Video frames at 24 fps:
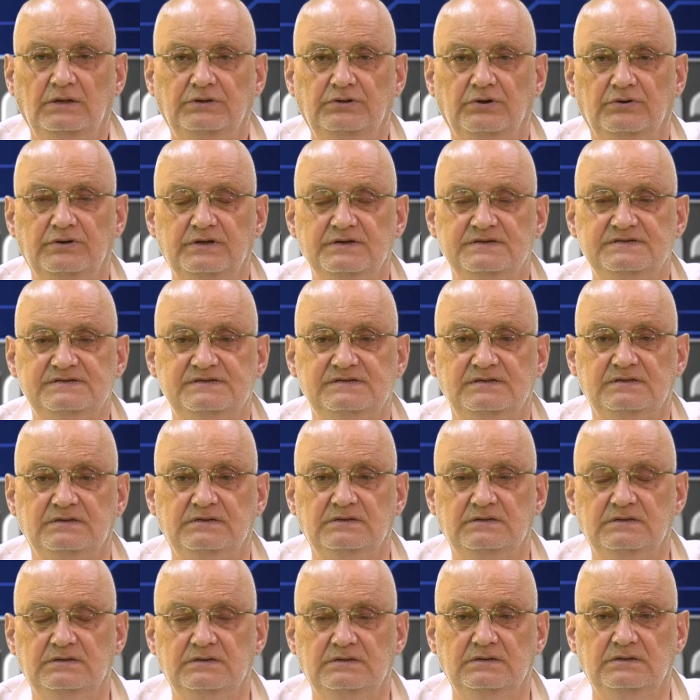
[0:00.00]
To jest,
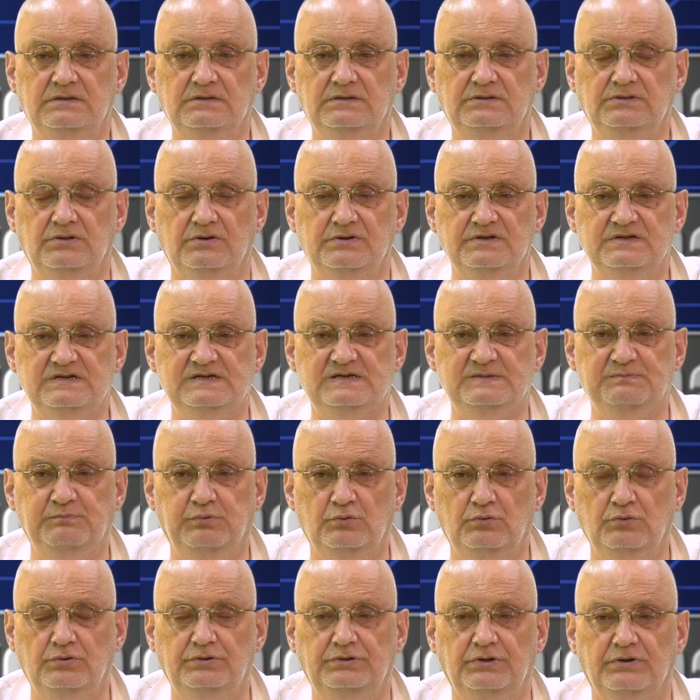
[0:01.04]
e, to jest
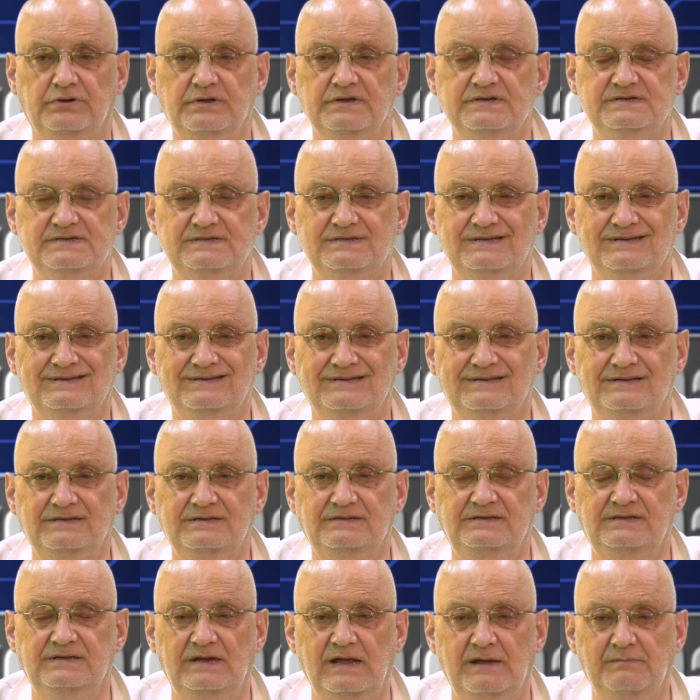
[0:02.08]
spór, to jest
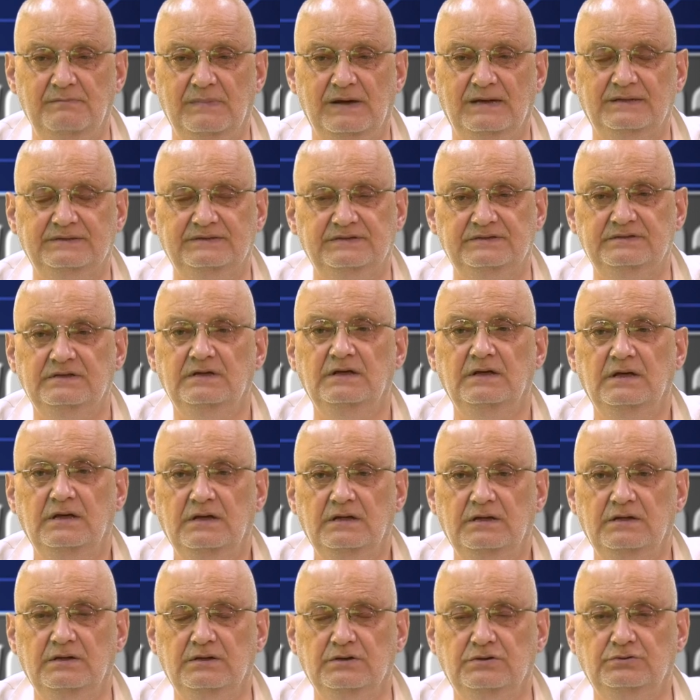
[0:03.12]
dylemat
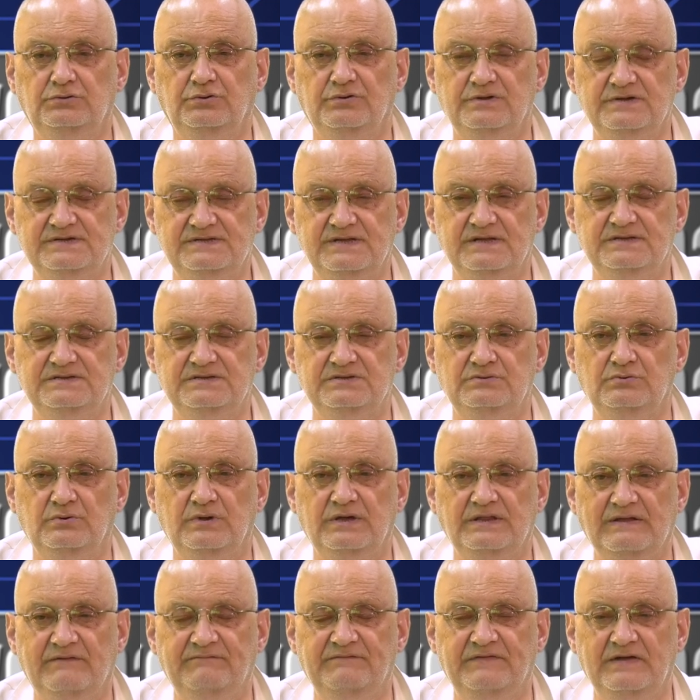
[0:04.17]
Y, który
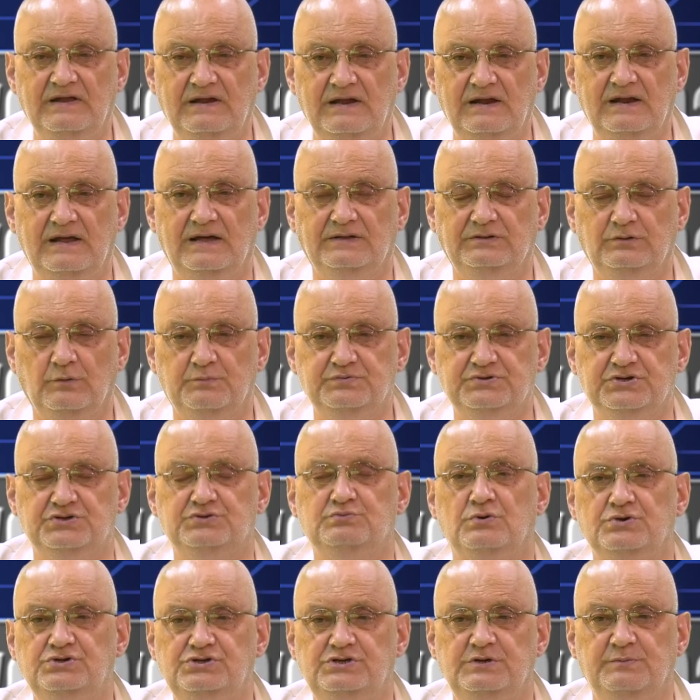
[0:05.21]
zdecyduje na wiele lat o
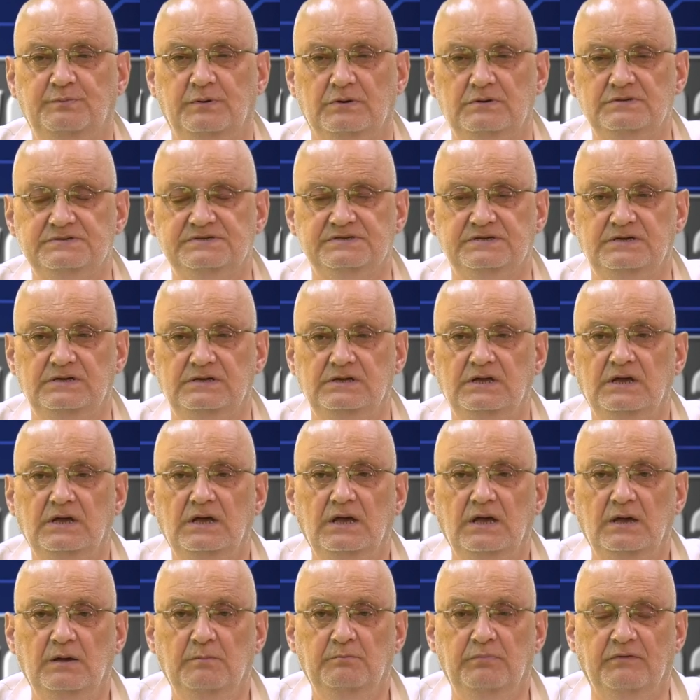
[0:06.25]
przyszłości Polski,
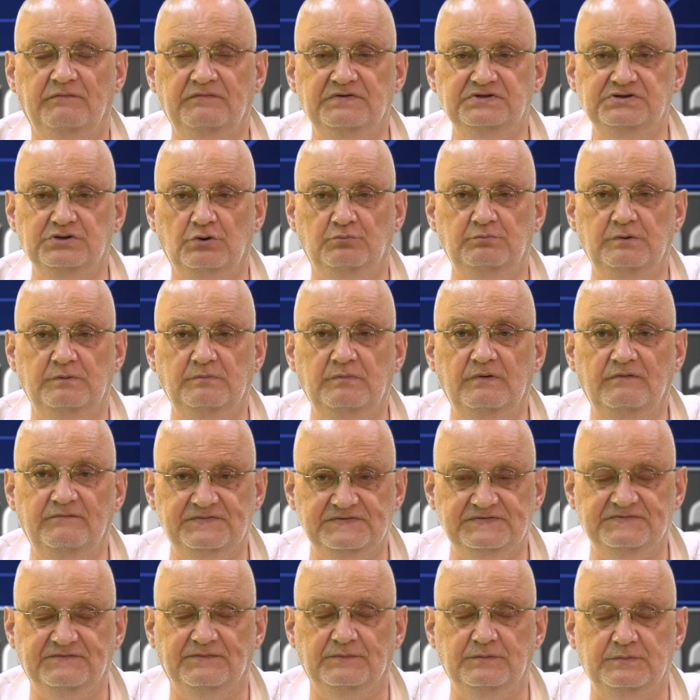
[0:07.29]
powiedziałbym w
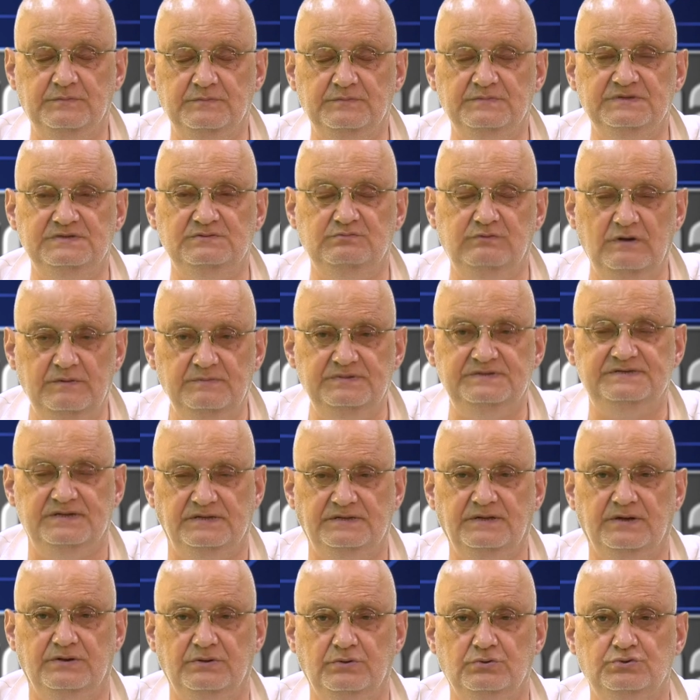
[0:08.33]
swoim złym
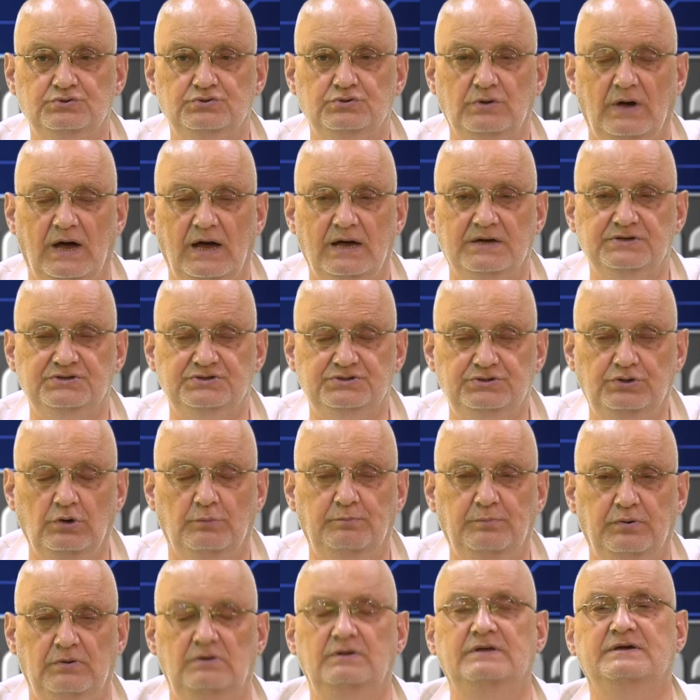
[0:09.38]
scenariuszu aż do
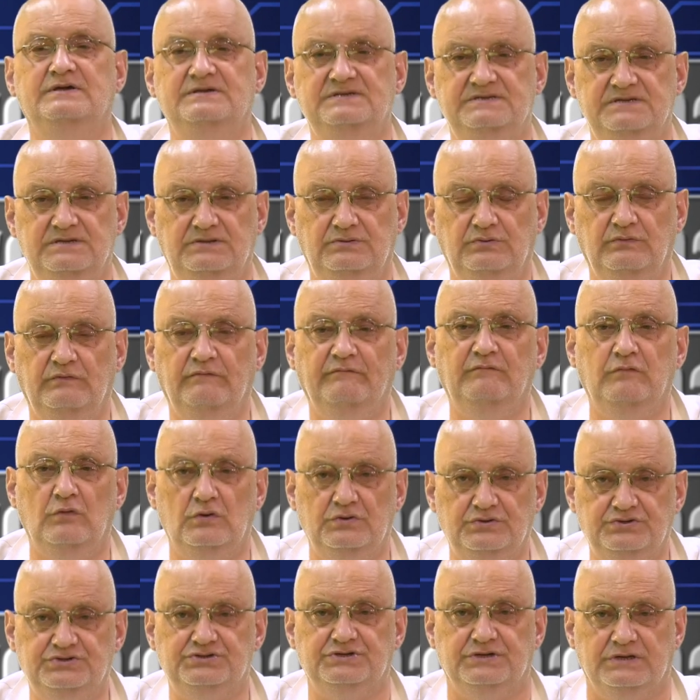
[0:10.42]
polexitu
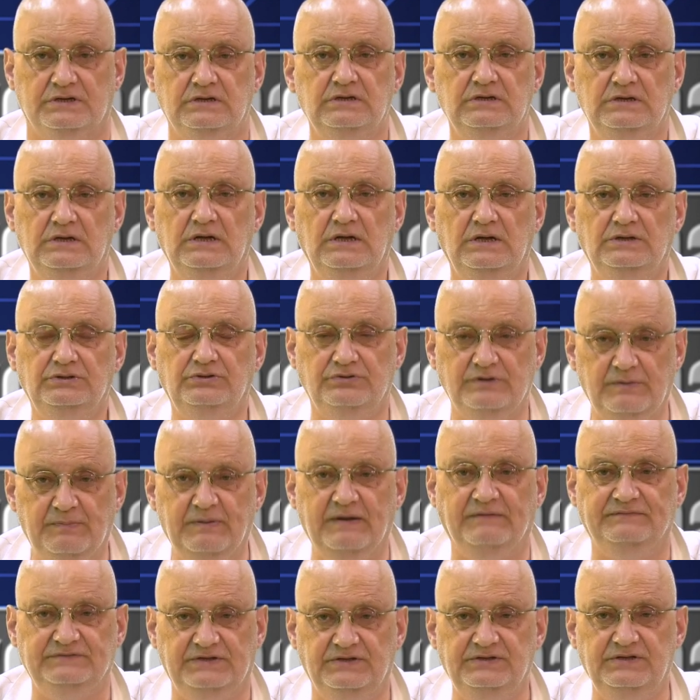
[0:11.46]
włącznie. To
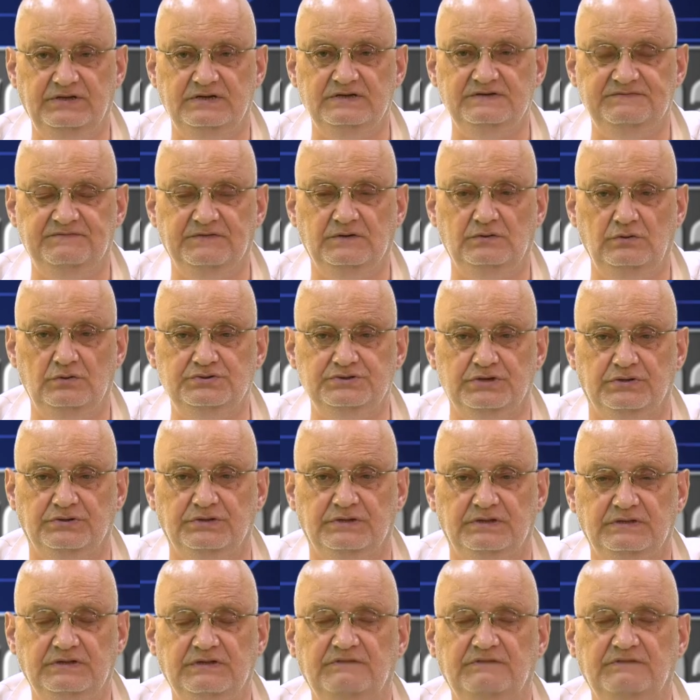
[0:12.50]
naprawdę nie jest wykluczone.